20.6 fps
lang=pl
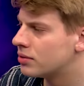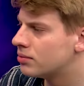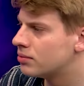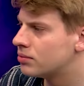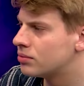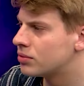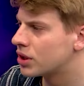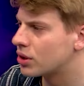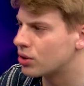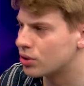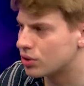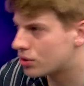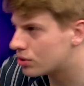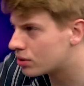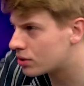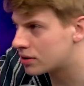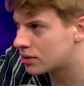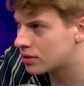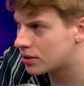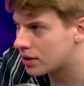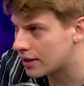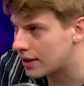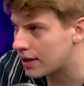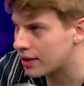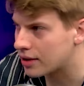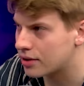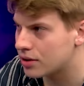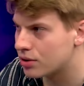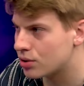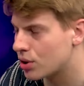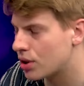mm, czegoś
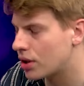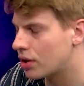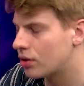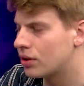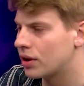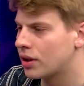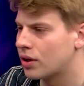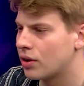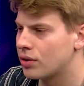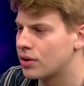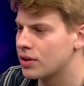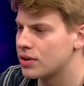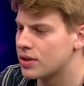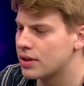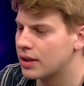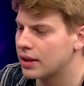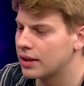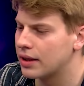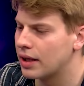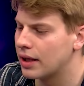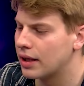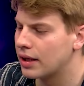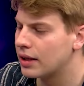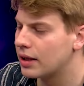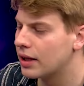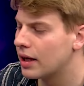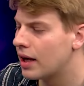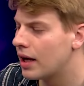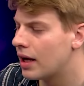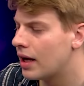katarktycznego na koniec i tak dalej,